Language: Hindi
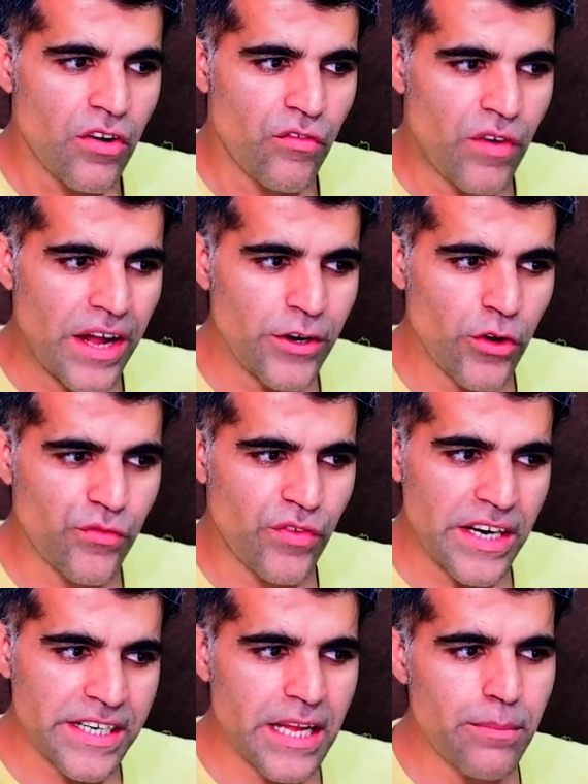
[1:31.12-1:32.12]
वन और
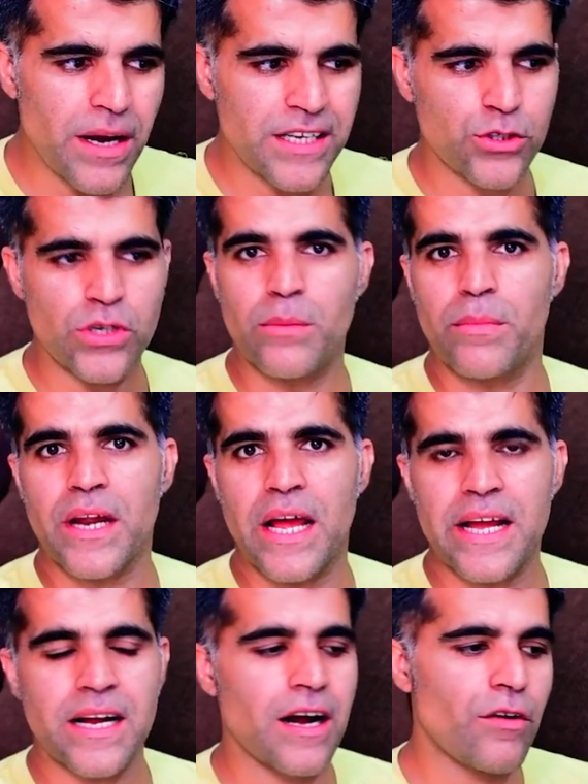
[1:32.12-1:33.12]
वन के बाद जो नंबर
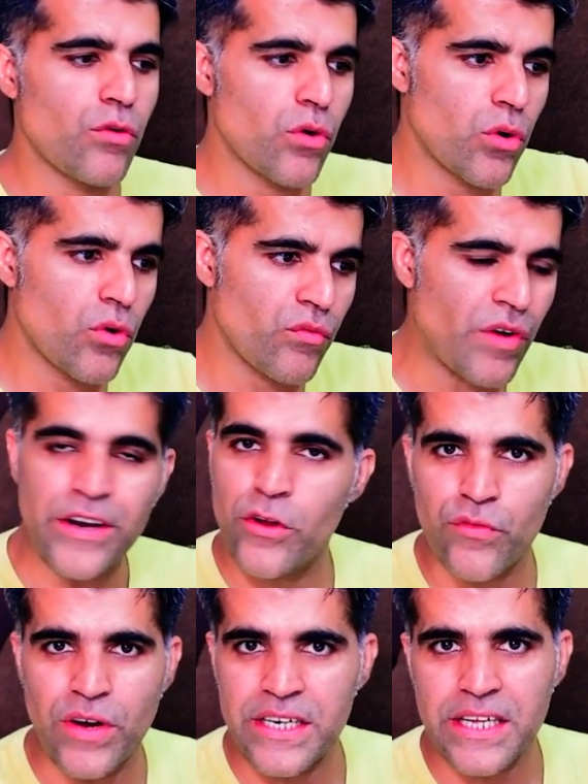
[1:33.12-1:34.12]
आएगा वो वन
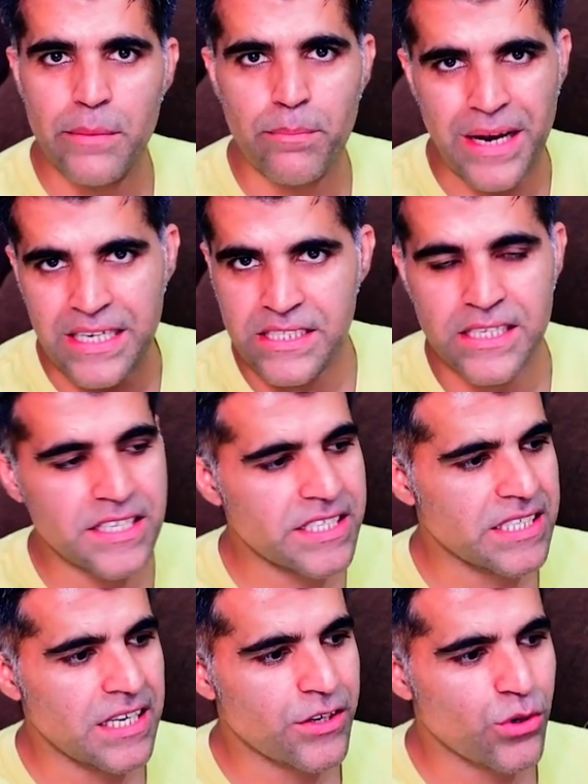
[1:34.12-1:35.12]
और वन के प्लस का
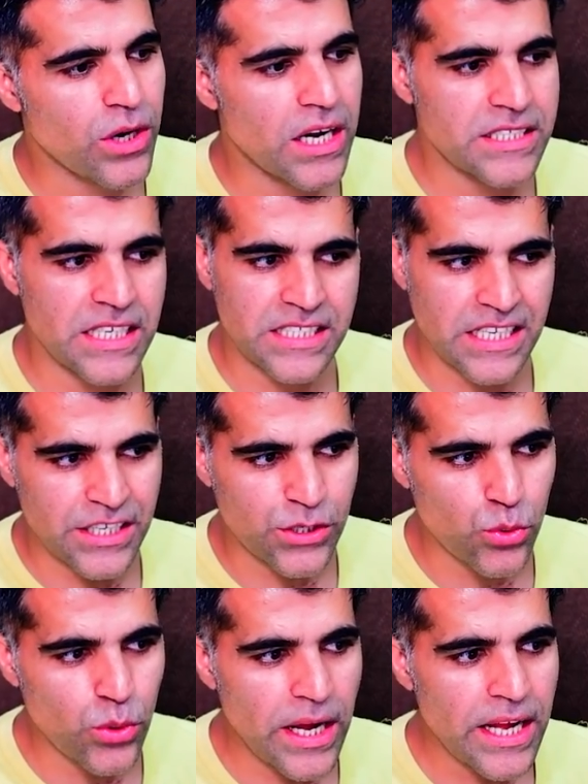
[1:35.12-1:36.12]
रिजल्ट होगा जैसे कि
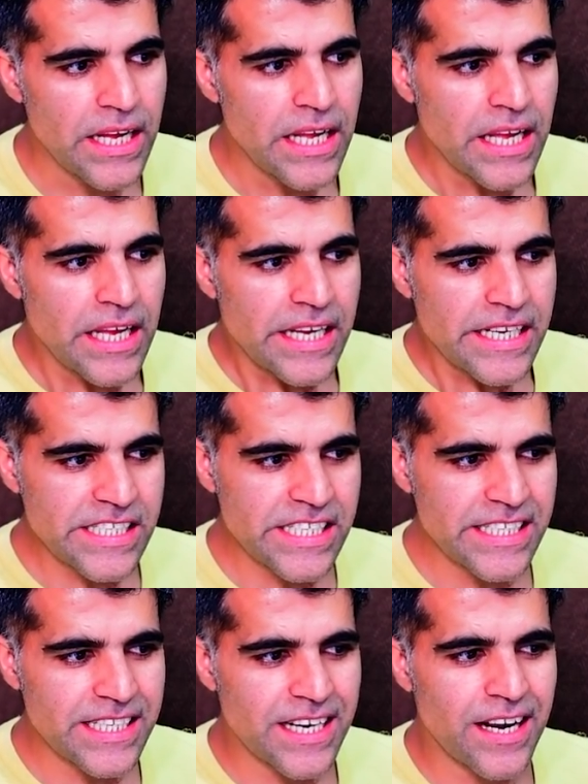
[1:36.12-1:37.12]
टू है
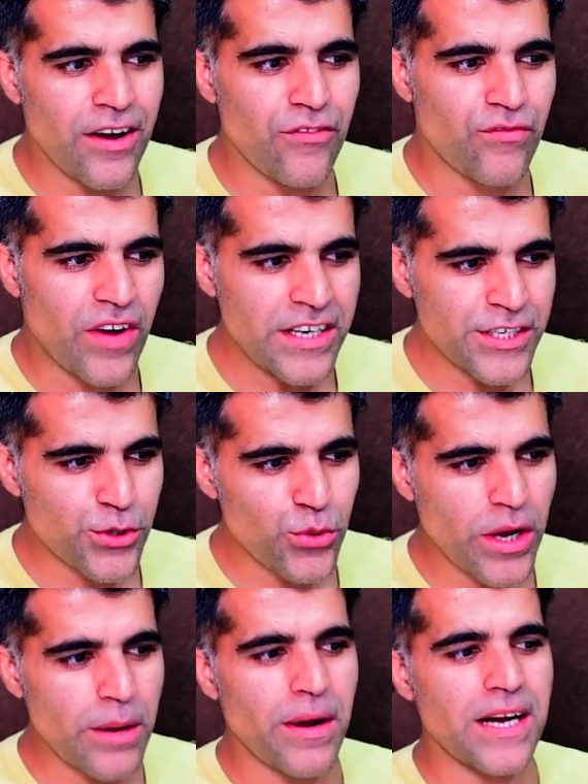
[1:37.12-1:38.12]
इसी तरह वन टू
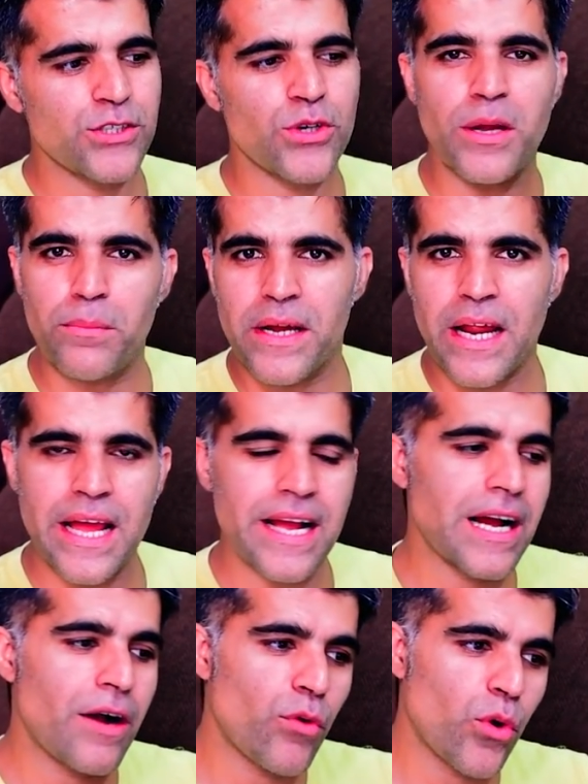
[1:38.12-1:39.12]
के बाद जो नंबर
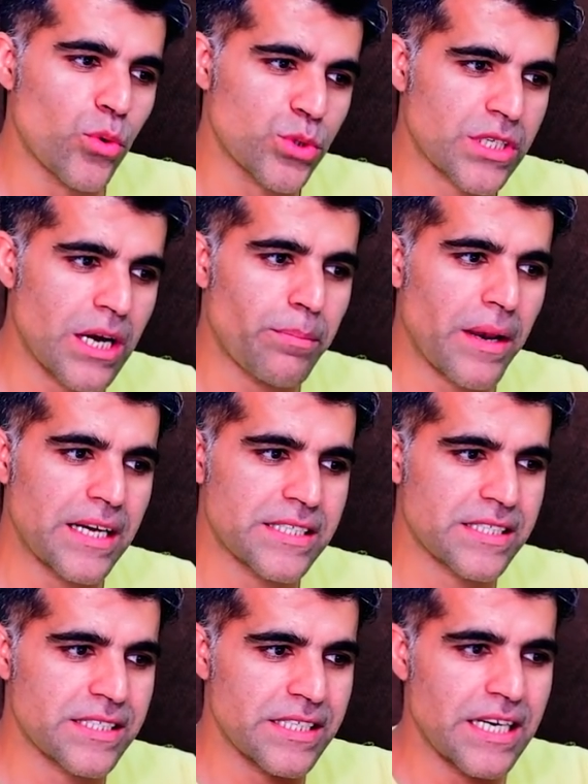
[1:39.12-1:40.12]
आएगा वो उसका
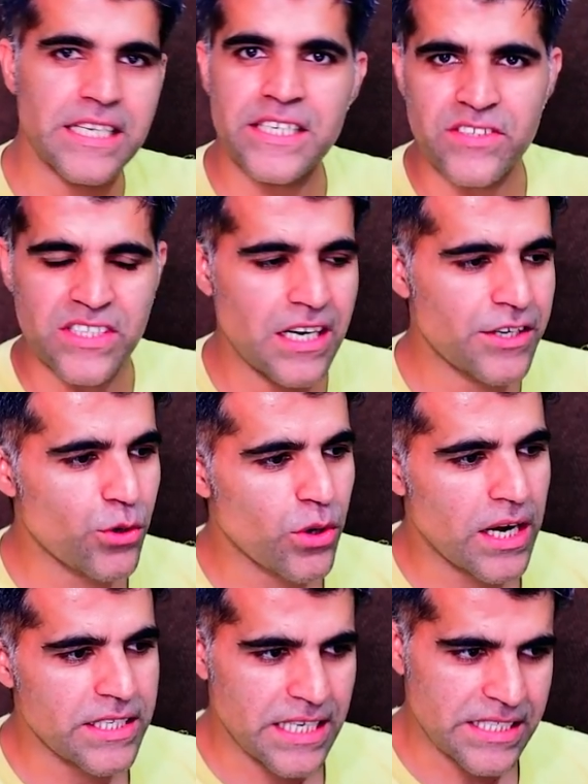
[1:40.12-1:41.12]
प्लस यानी रिजल्ट
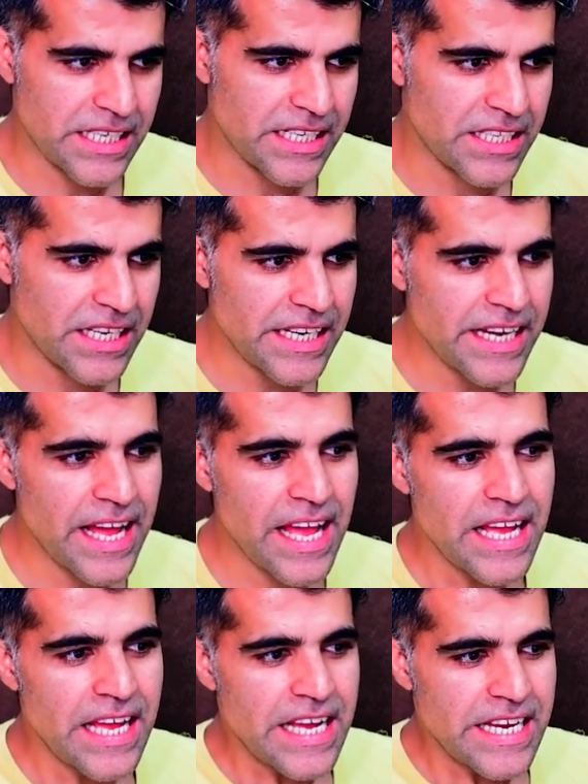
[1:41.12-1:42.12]
होगा जैसे कि थ्री है
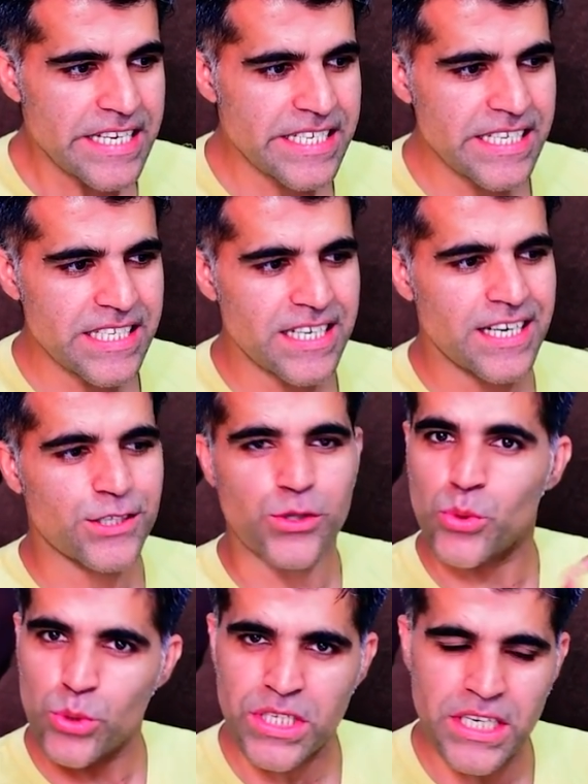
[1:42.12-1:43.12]
इसी तरह
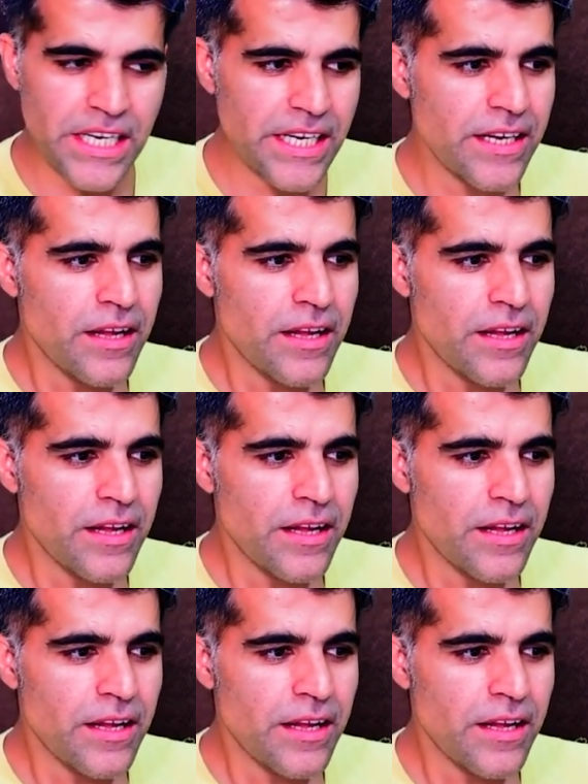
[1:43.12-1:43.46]
टू थ्री